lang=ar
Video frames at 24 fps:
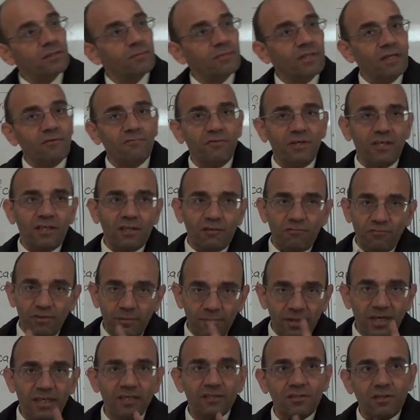اذا بدنا نفكر فيه
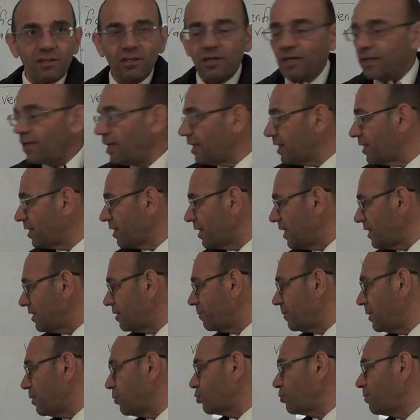بهذه الطريقه لاجينج هذا
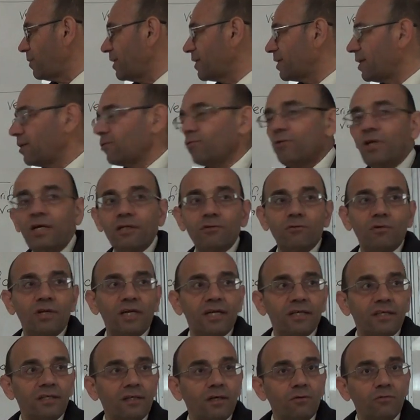ما لوش معنى اقول عنه
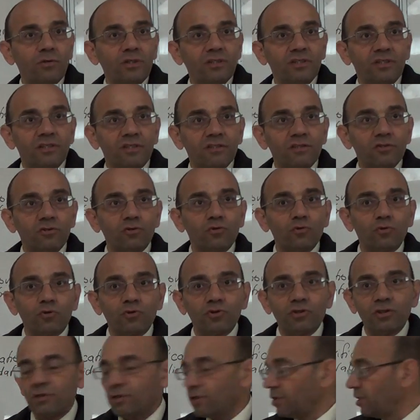لاجينج او ليدنج
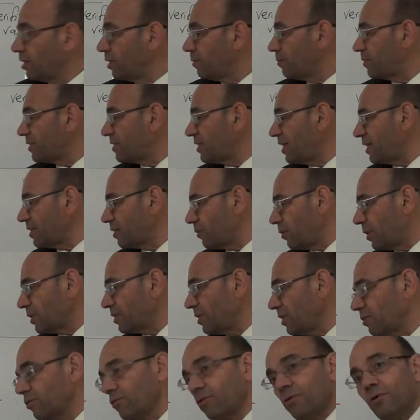ديستورشن بس هذا
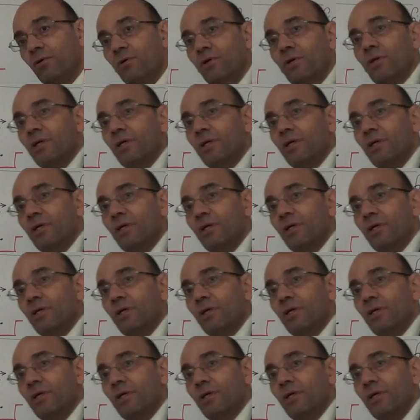واضح انه